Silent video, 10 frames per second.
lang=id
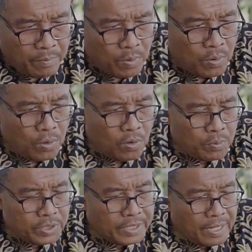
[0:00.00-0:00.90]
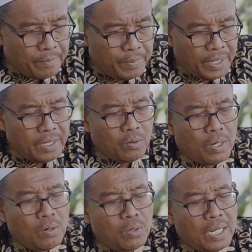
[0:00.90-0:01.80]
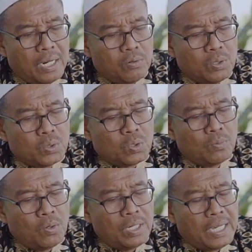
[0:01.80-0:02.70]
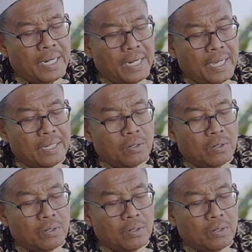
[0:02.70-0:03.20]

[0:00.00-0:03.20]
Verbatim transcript: namung kono ana pasti takbir iku aula luwe tomo li anna